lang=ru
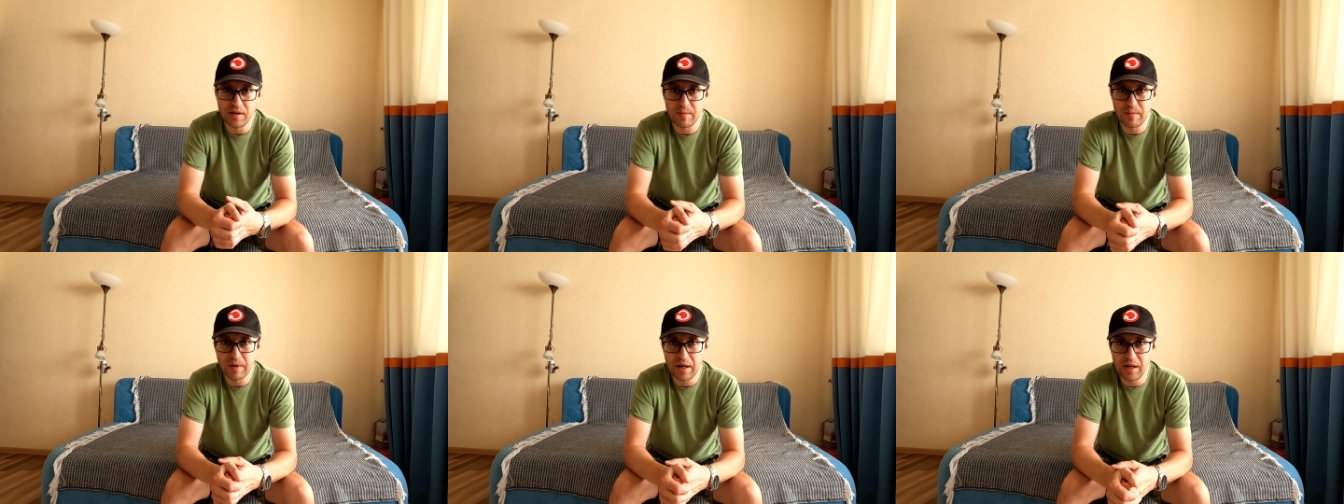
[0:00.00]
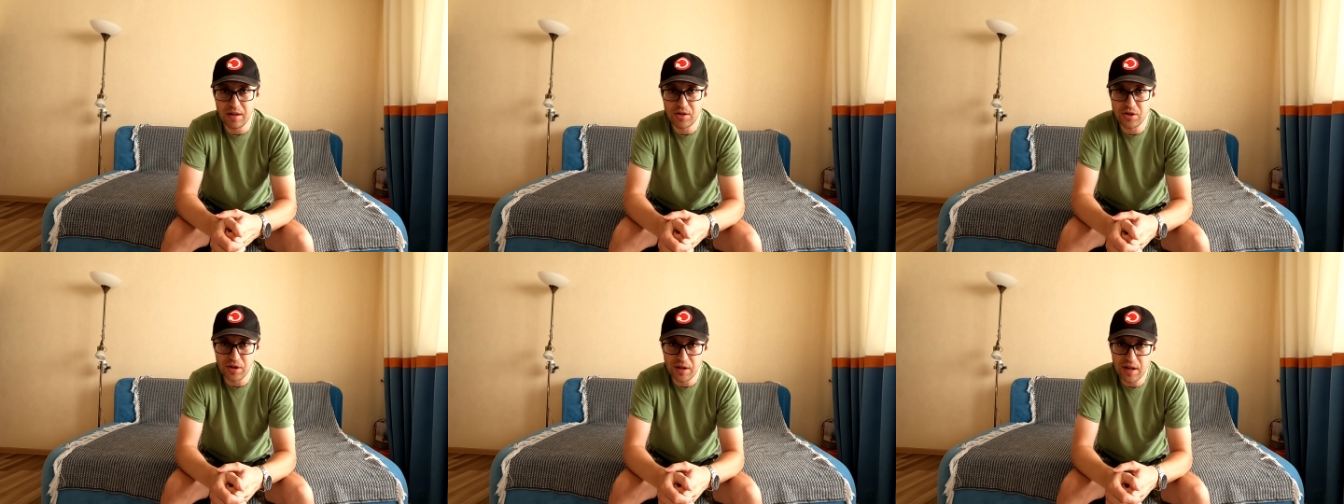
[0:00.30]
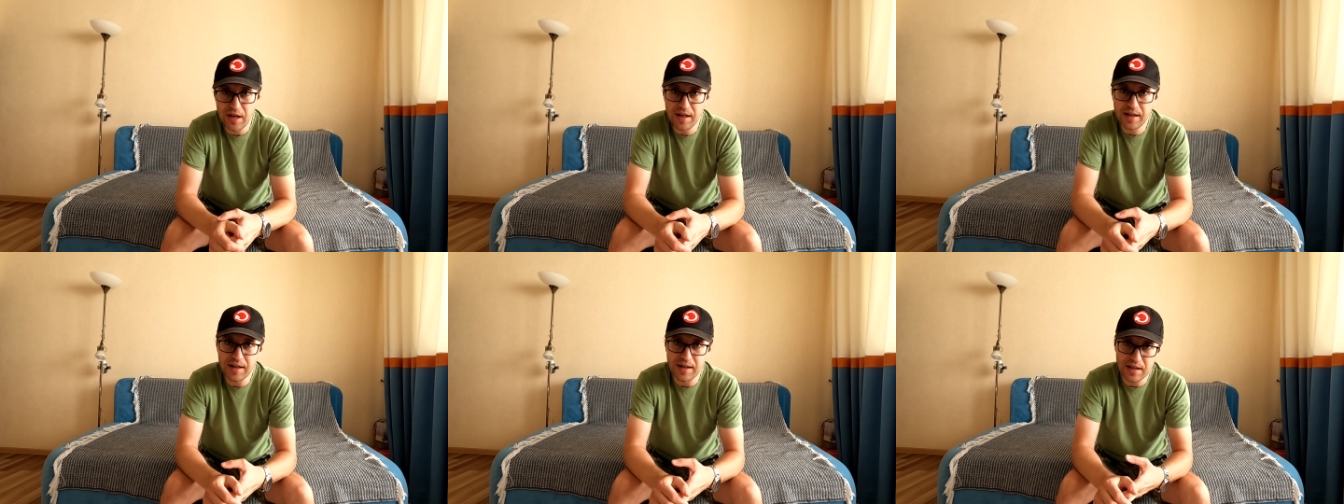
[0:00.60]
нормальный
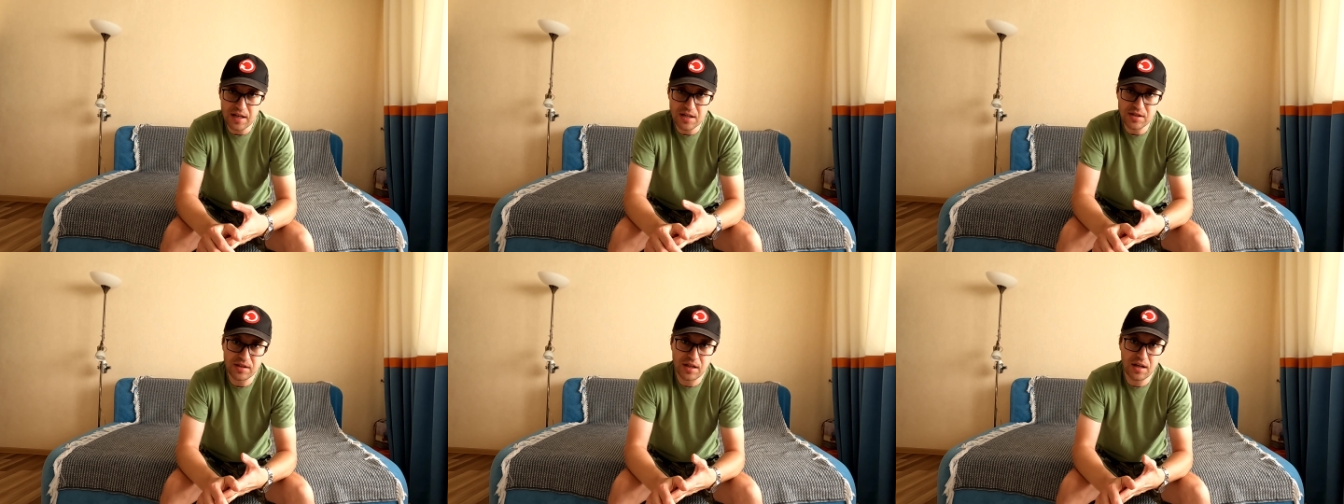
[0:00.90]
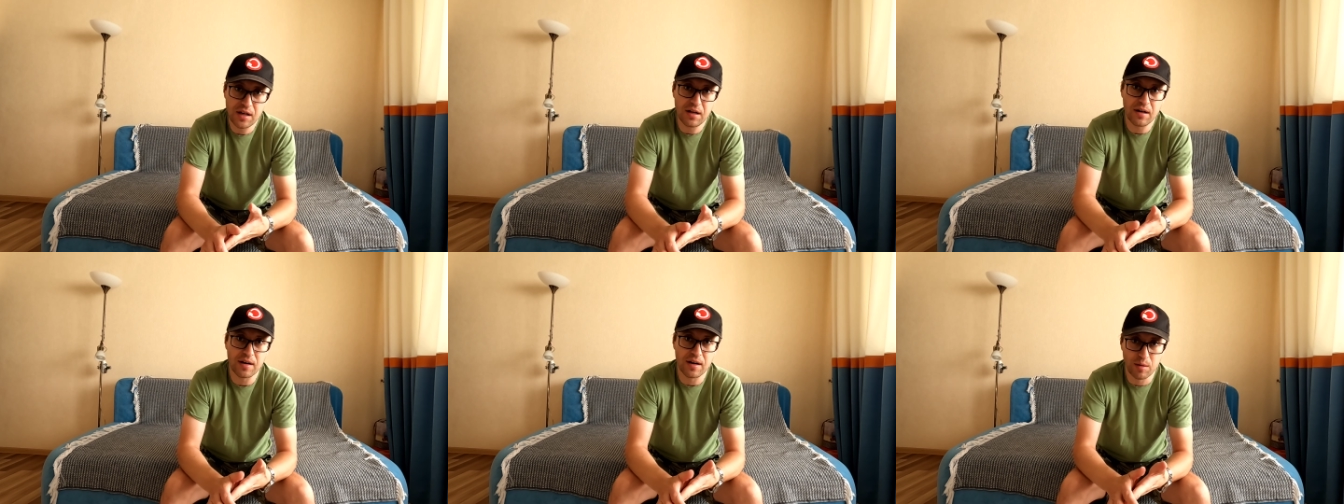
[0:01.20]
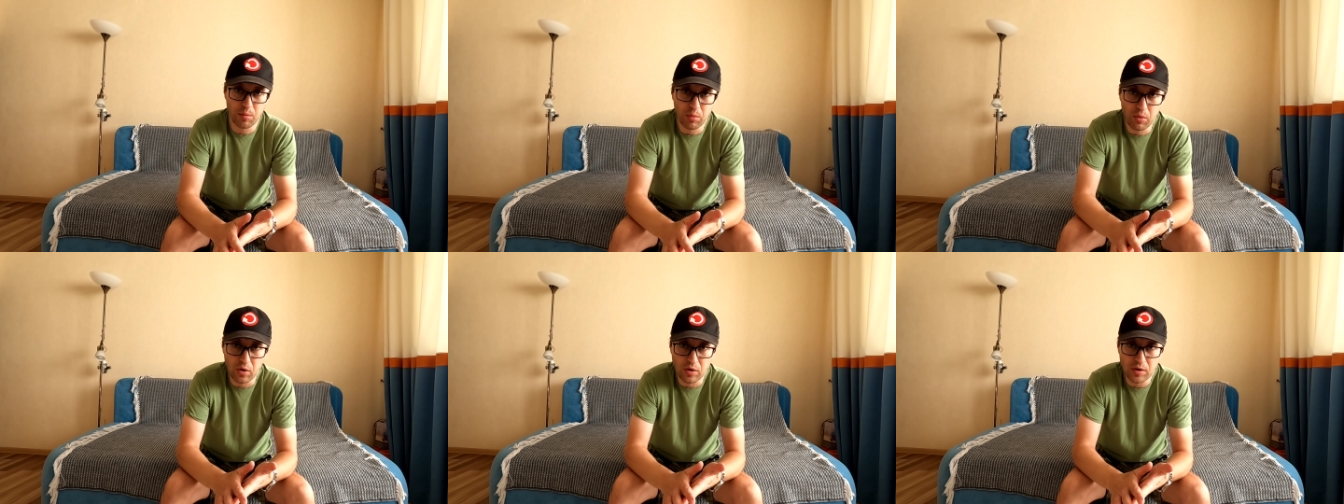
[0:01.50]
человек, конечно,
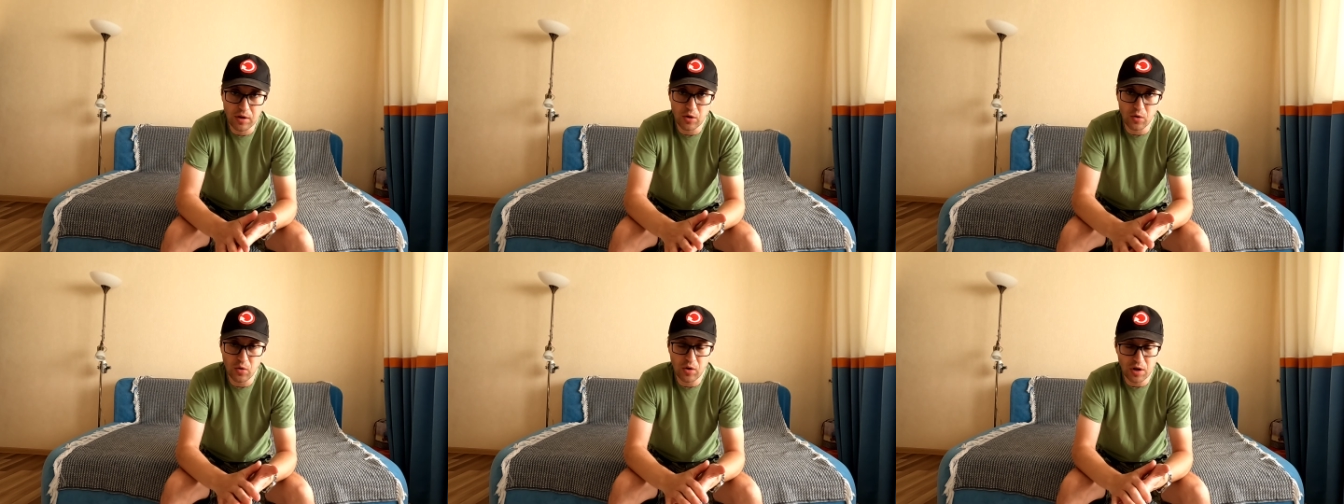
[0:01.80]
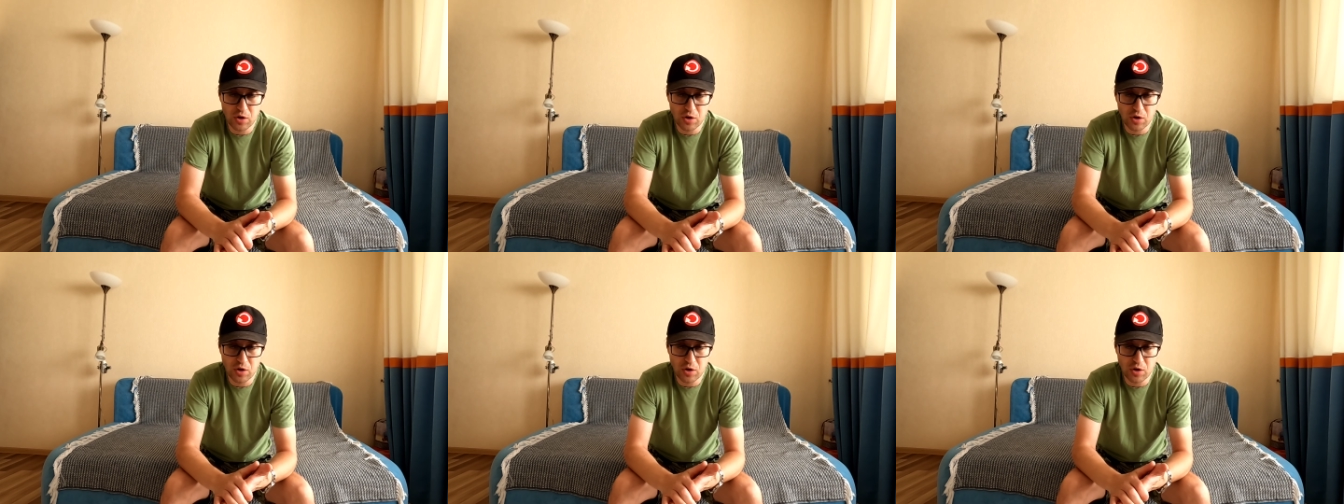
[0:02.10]
работаю.